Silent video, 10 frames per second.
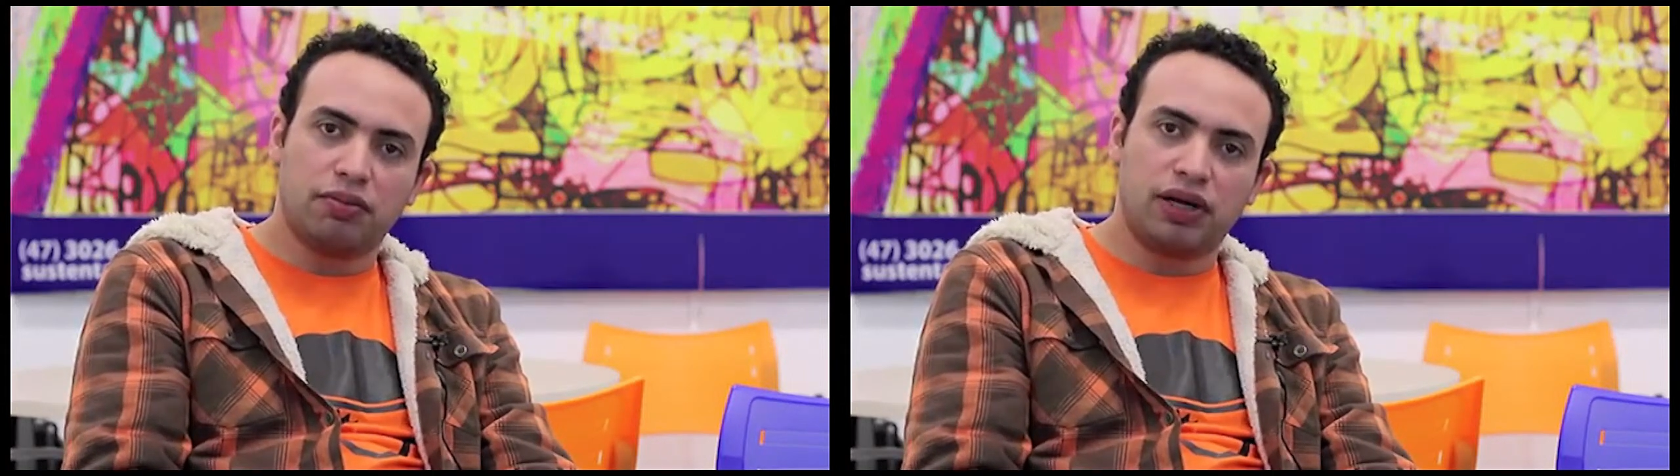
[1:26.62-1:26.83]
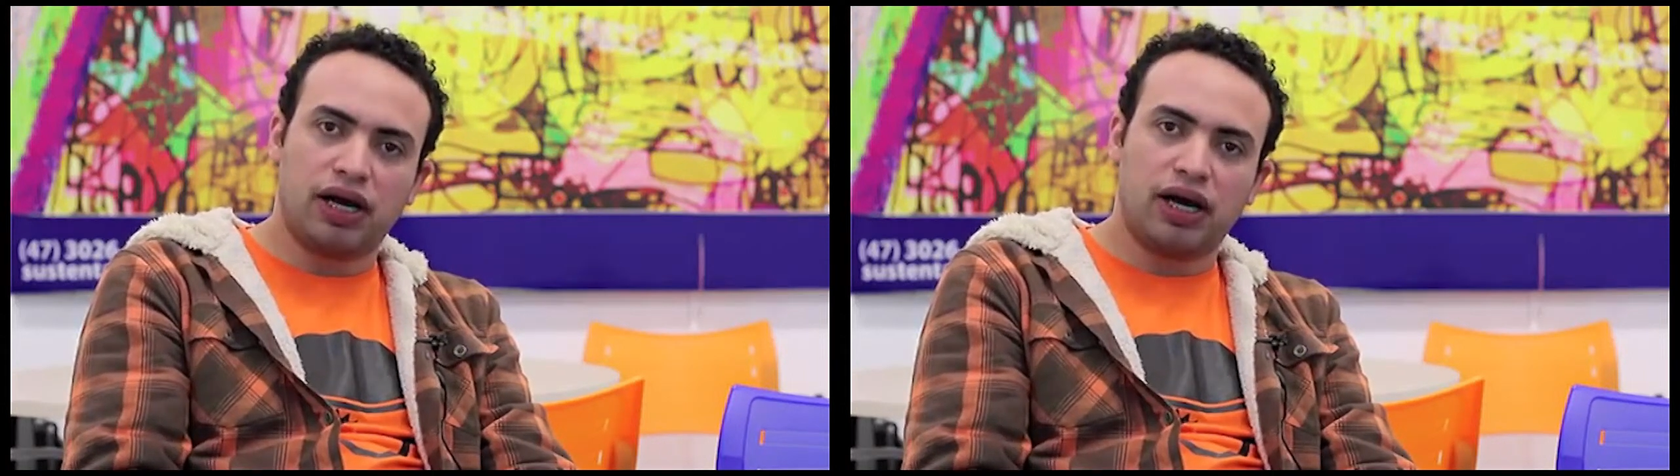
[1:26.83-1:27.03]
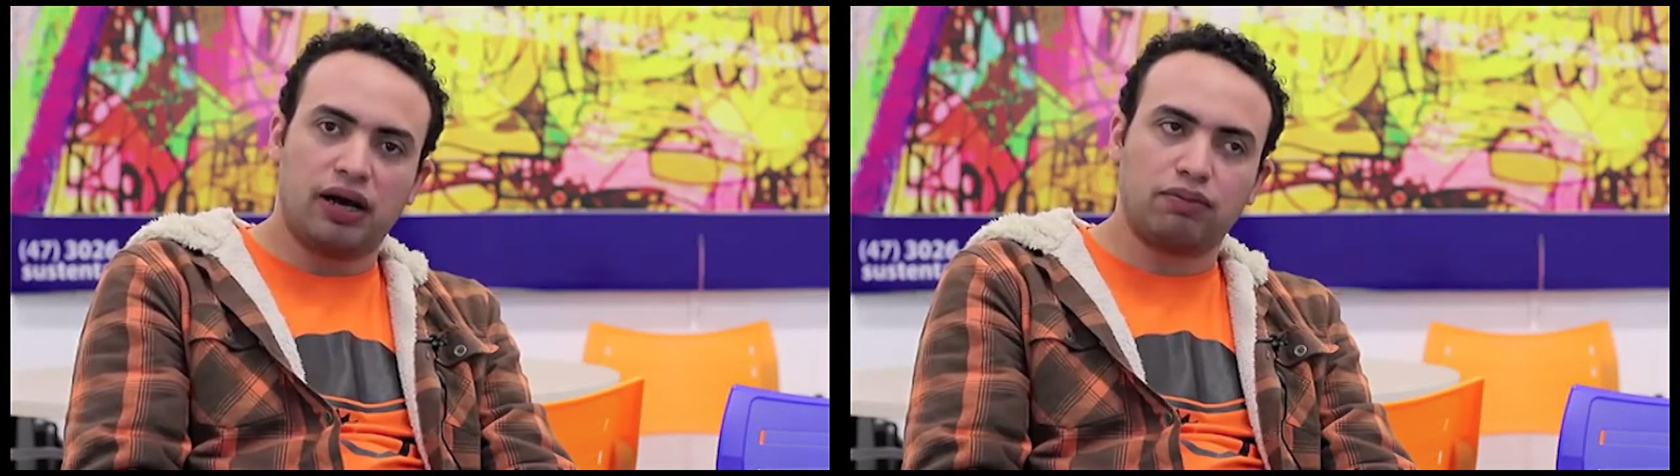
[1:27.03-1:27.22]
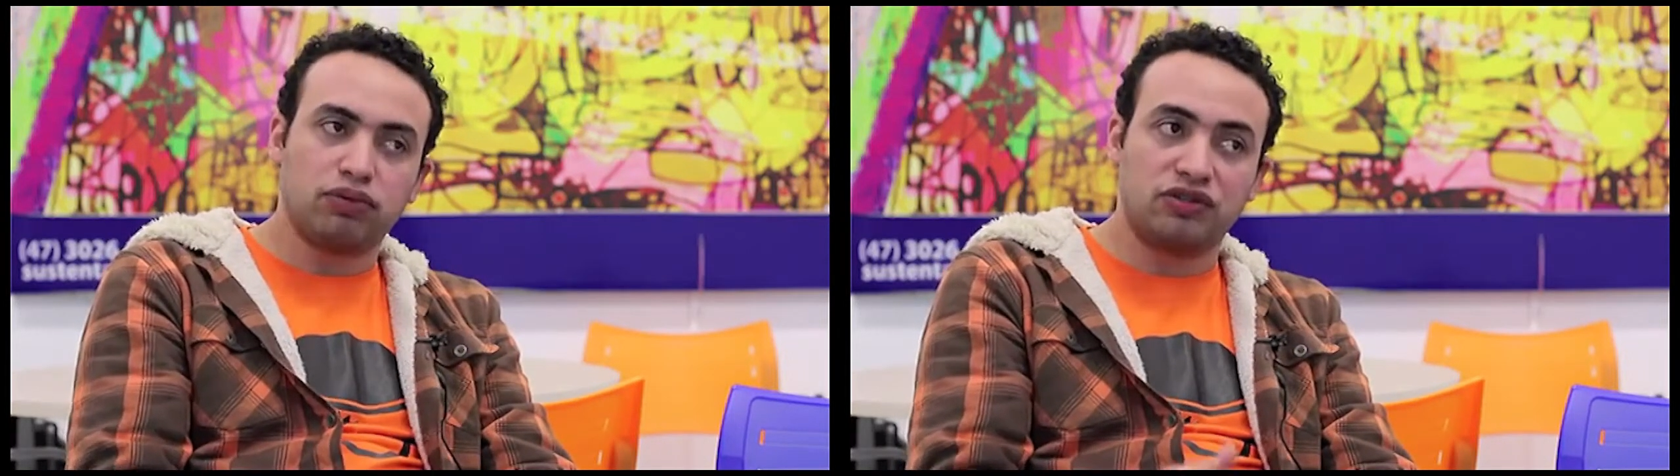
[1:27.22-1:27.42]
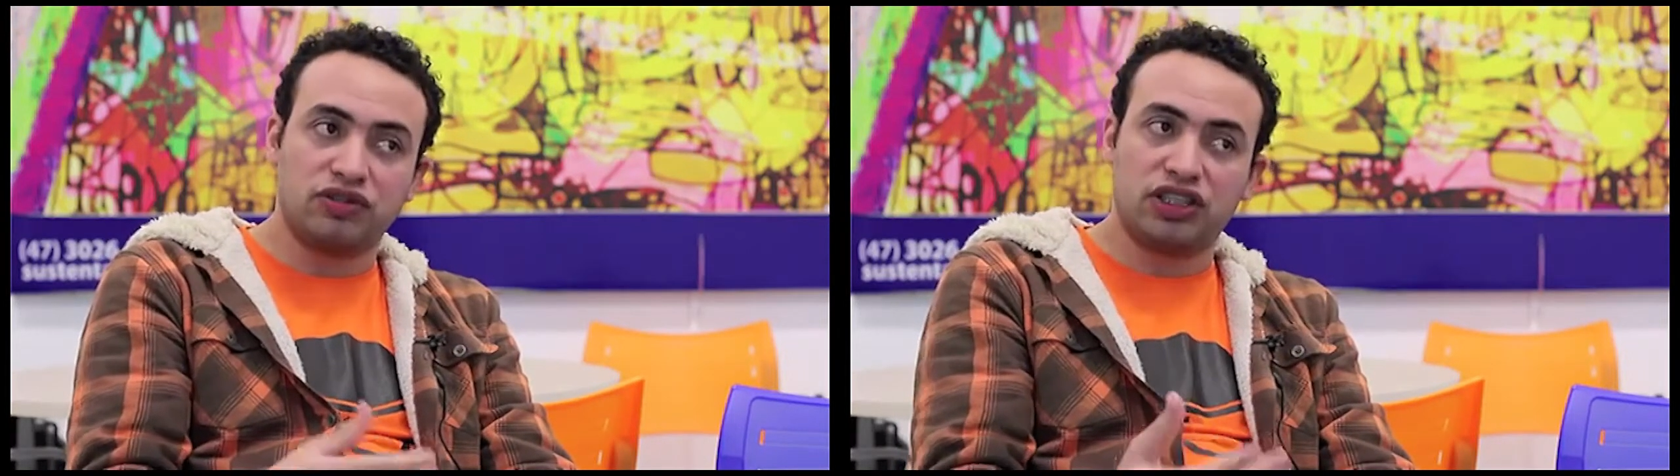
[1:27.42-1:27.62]
para
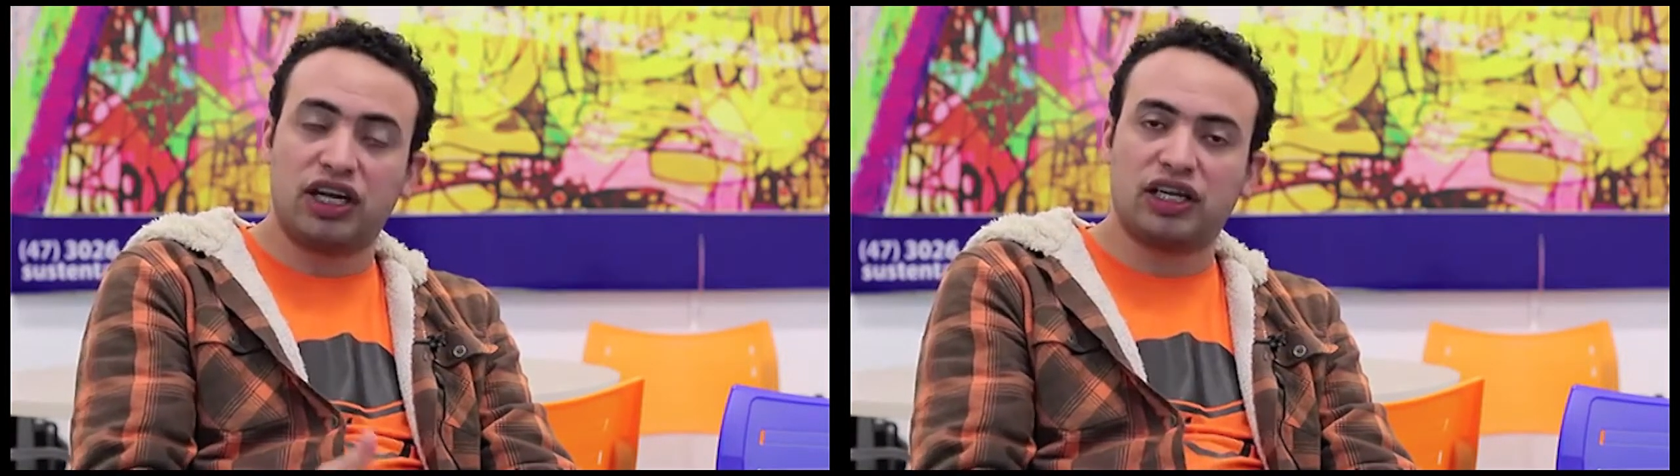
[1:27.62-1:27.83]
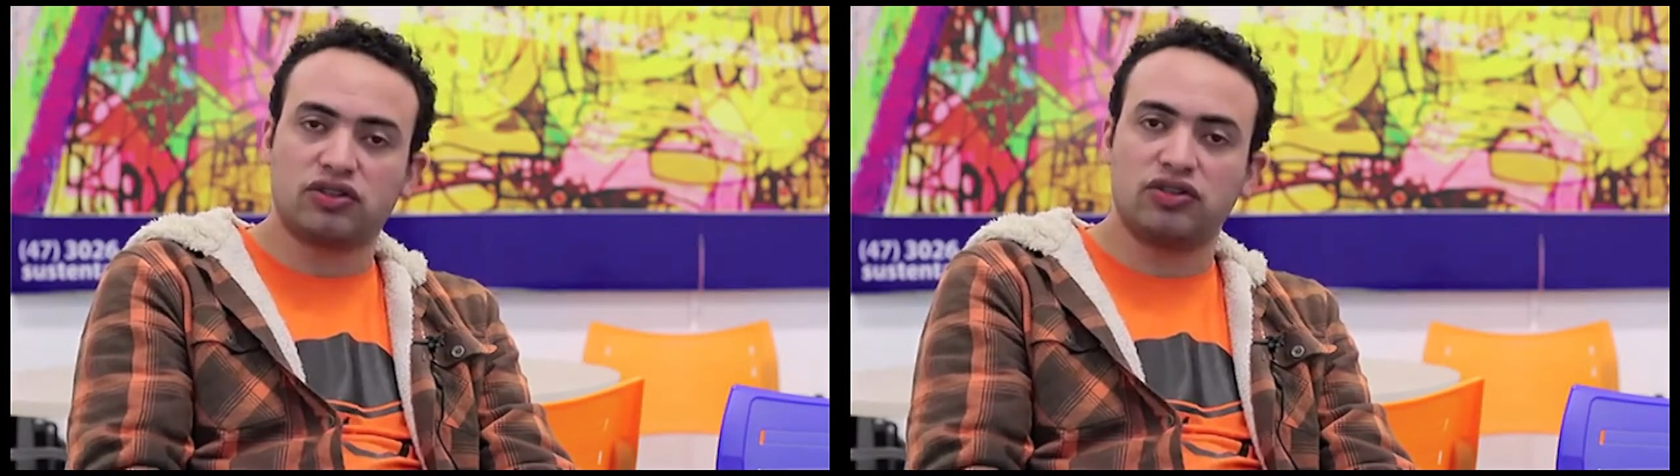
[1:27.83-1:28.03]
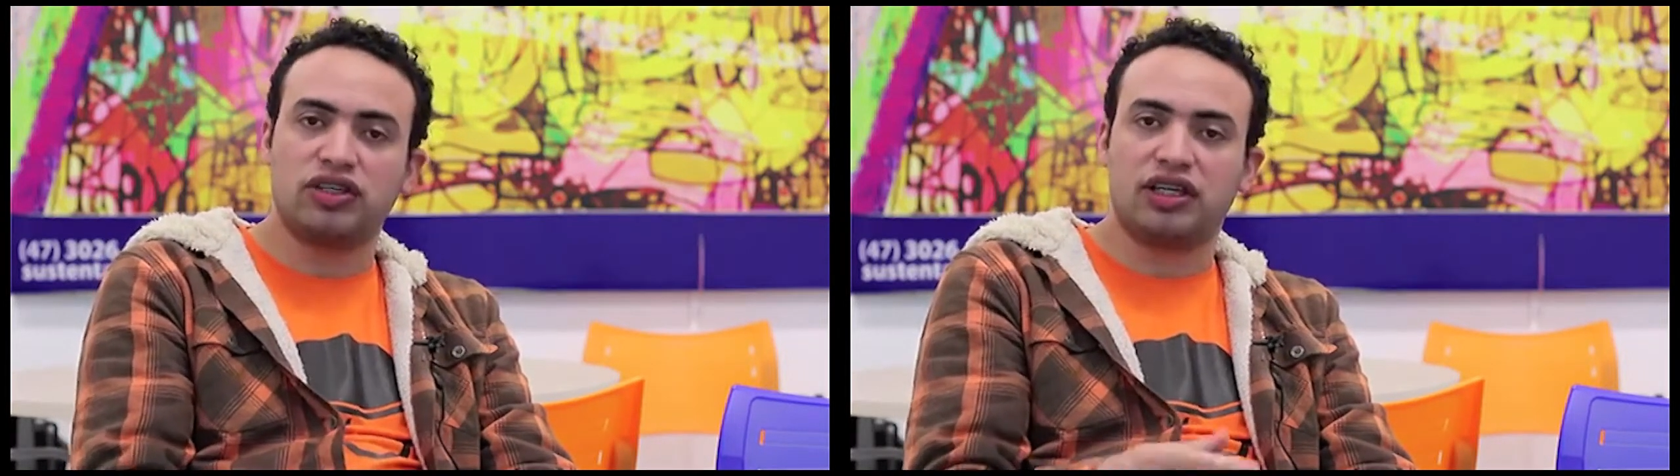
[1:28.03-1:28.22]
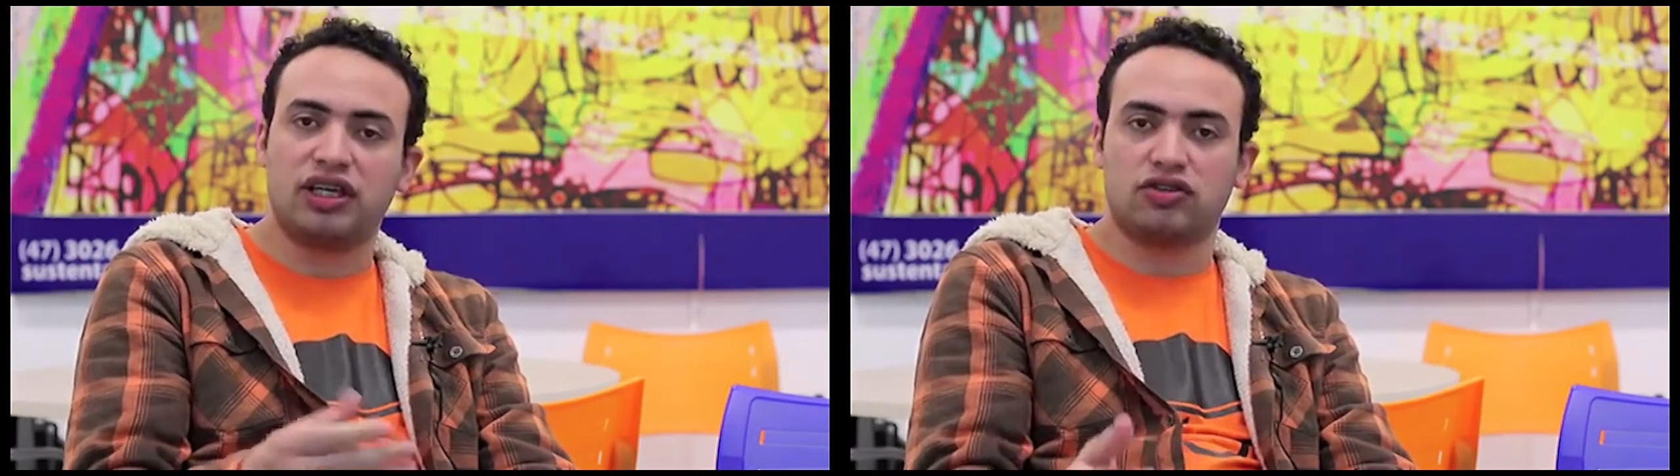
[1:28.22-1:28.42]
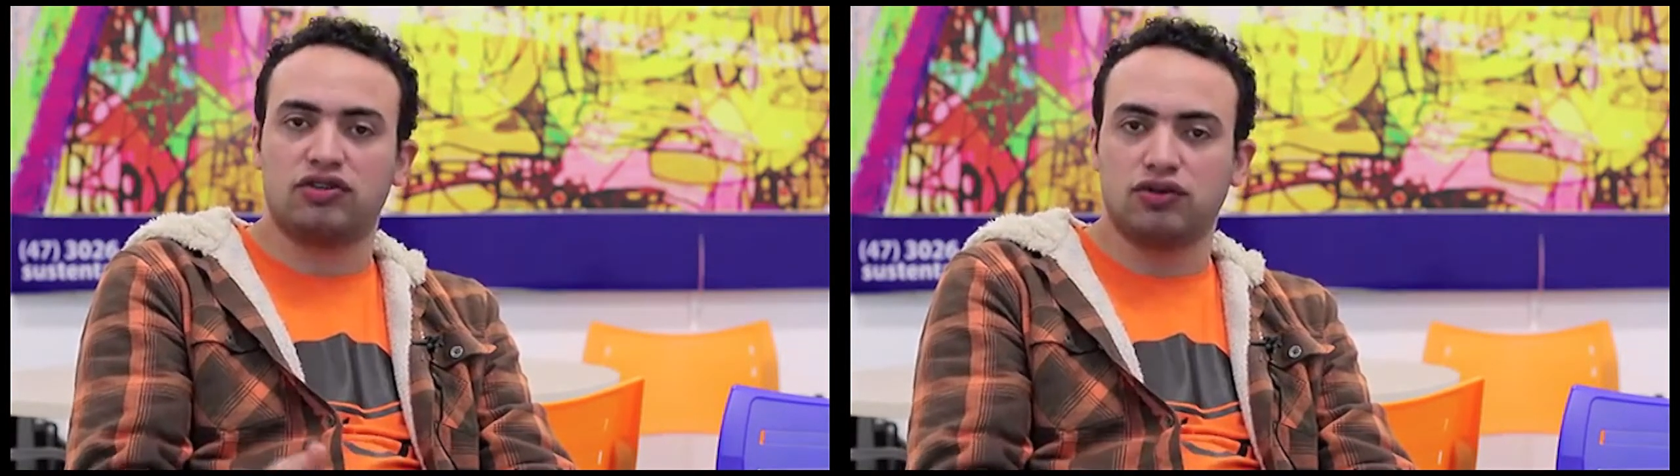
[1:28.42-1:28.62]
possíveis gerações e
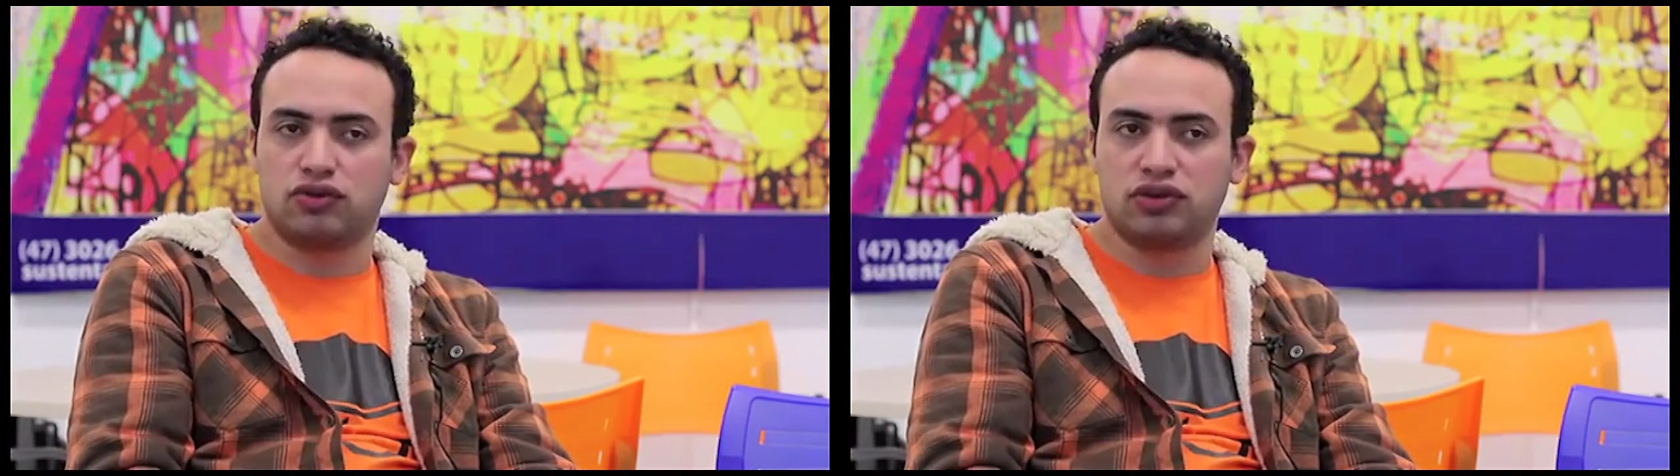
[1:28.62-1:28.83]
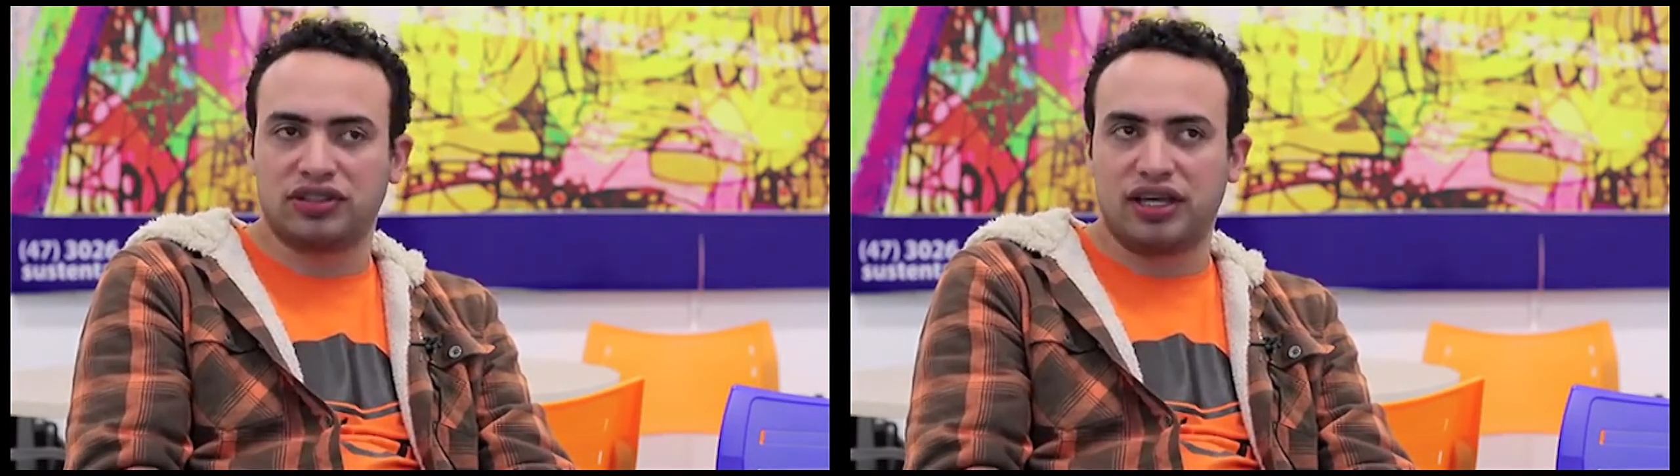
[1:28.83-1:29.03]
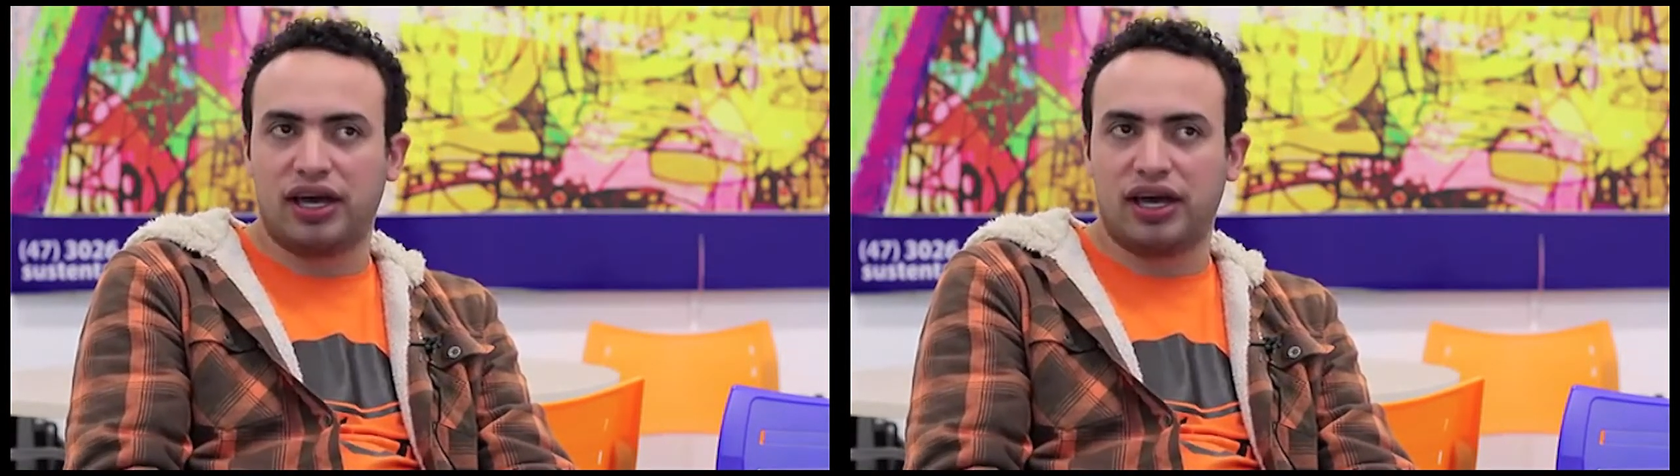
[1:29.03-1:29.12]
criações futuras.